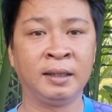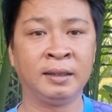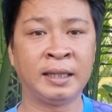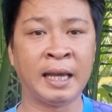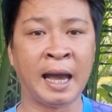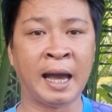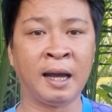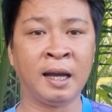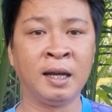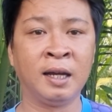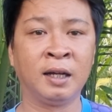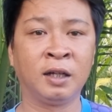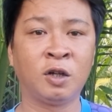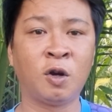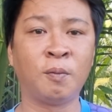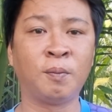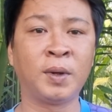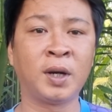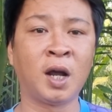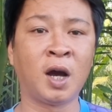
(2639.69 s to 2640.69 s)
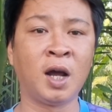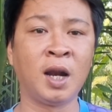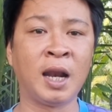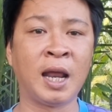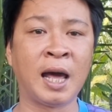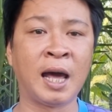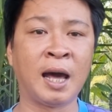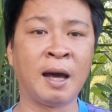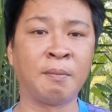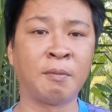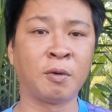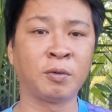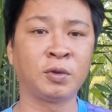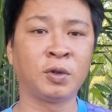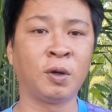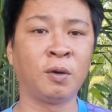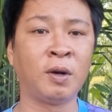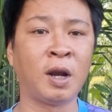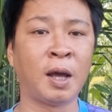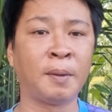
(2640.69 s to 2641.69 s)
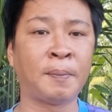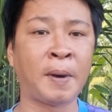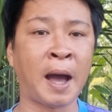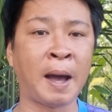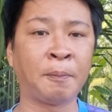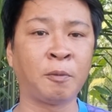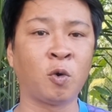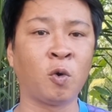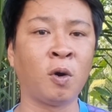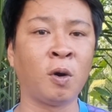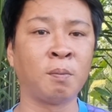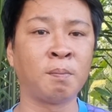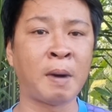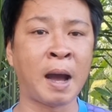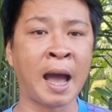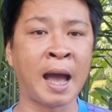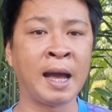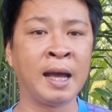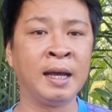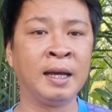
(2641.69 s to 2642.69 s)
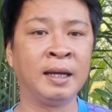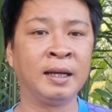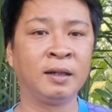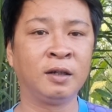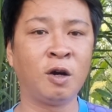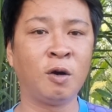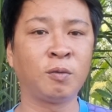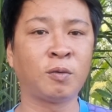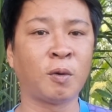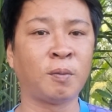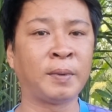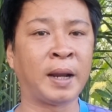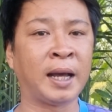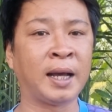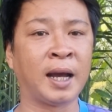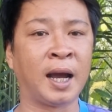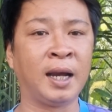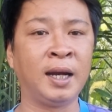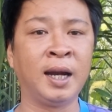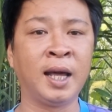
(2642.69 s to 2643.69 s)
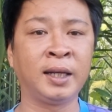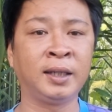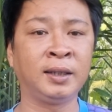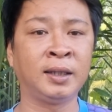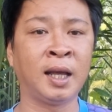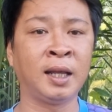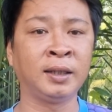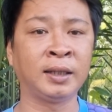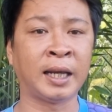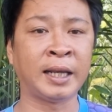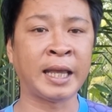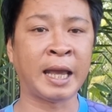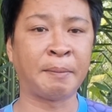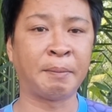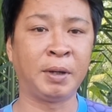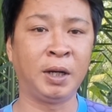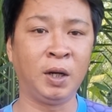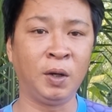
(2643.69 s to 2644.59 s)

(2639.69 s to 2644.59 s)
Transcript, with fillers: Dạ, cùng với đó là một số lời pháp của ông ba Ngôn cũng đã gửi lên đến cả nhà mình